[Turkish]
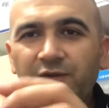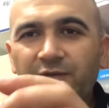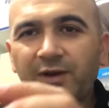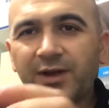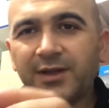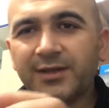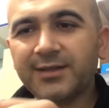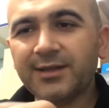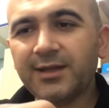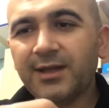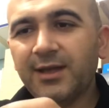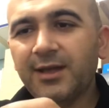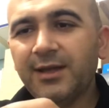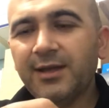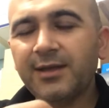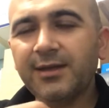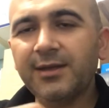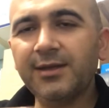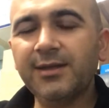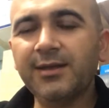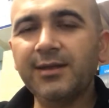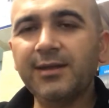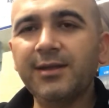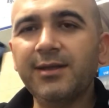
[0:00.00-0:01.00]
fazla.
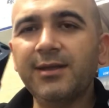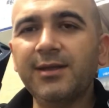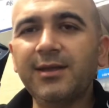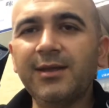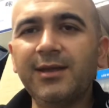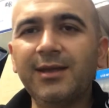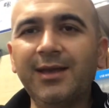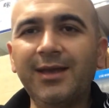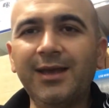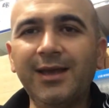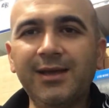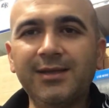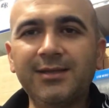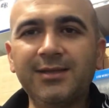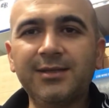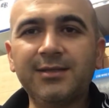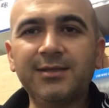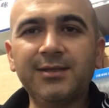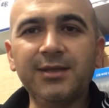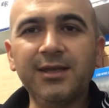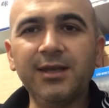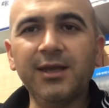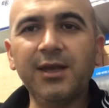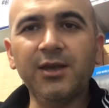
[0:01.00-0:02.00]

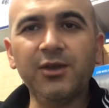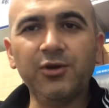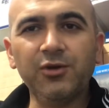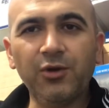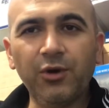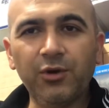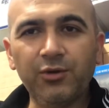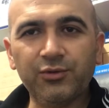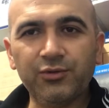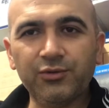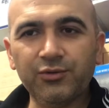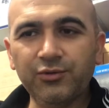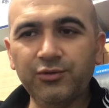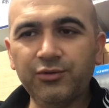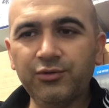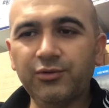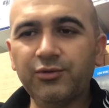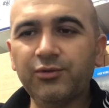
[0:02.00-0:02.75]
Eksisi yoktur.